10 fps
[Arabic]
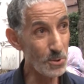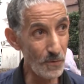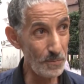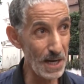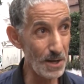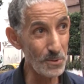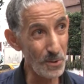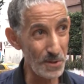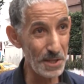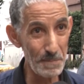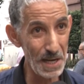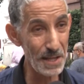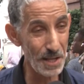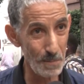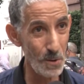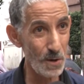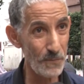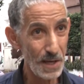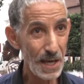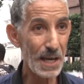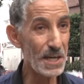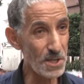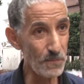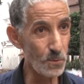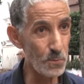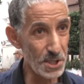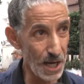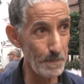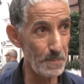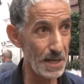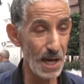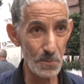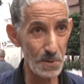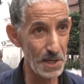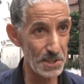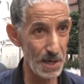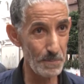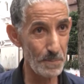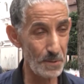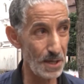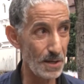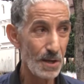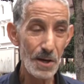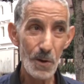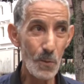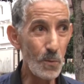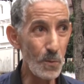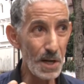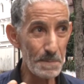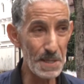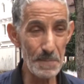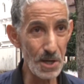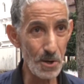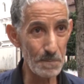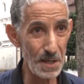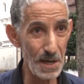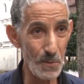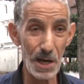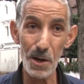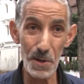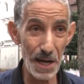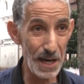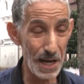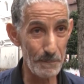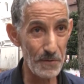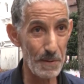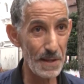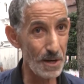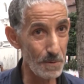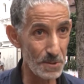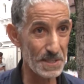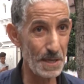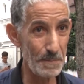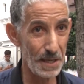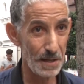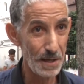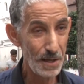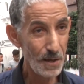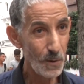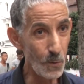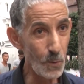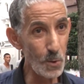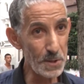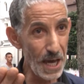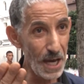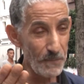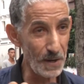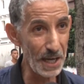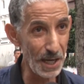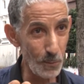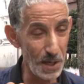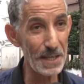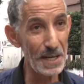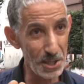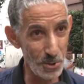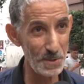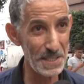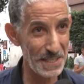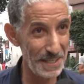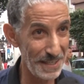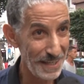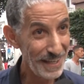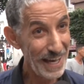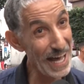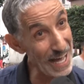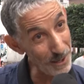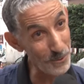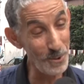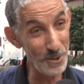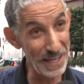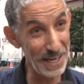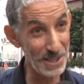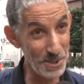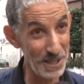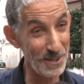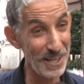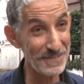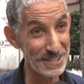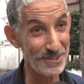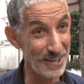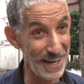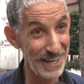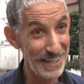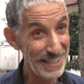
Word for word: توقف معنا وتنقذنا من هذا الموقف كان شفتوا الوجه ربي نعتونينا شبابين وانا مسامحيكم الدنيا واخره ونحن عرب في بعضنا مسلمين ونقول تحيا الفريق الوطني التونسي اه اقول له ذقل شويه روحك في الكره